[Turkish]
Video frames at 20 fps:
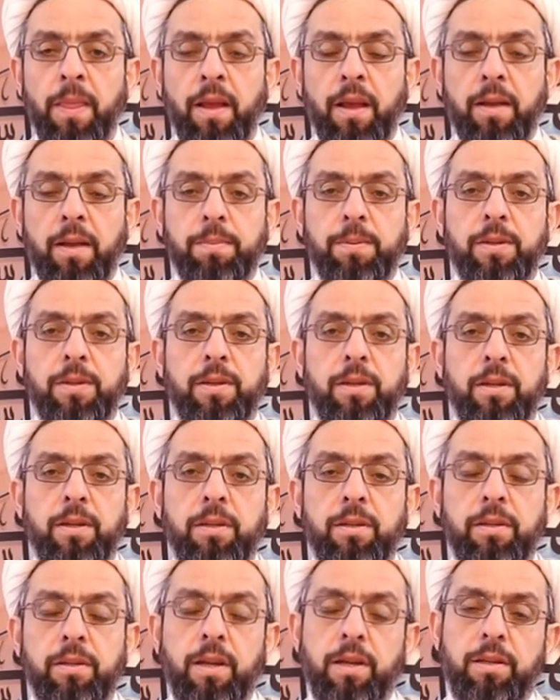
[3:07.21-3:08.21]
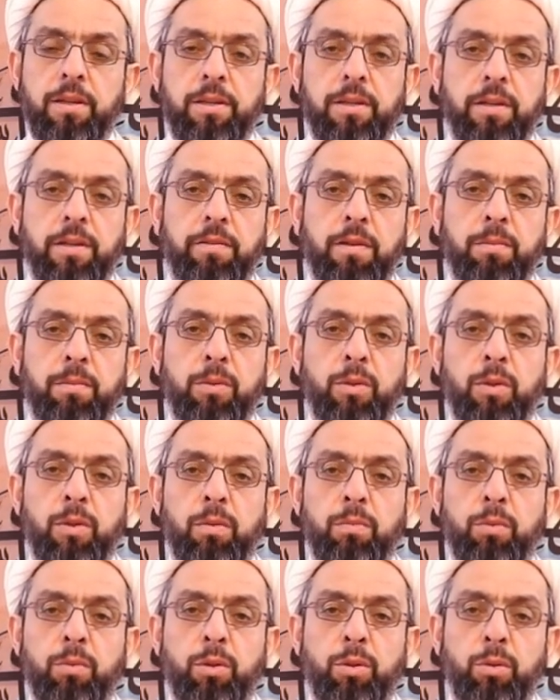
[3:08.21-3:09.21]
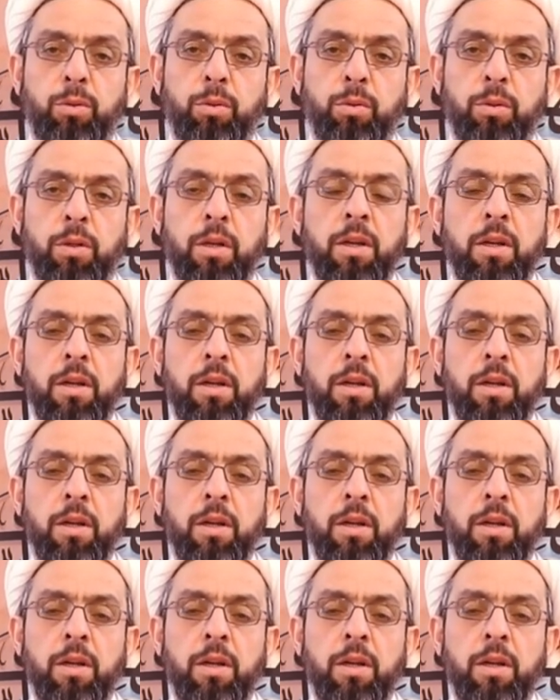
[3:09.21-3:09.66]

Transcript: hepsinin tek cevabı olmuştur.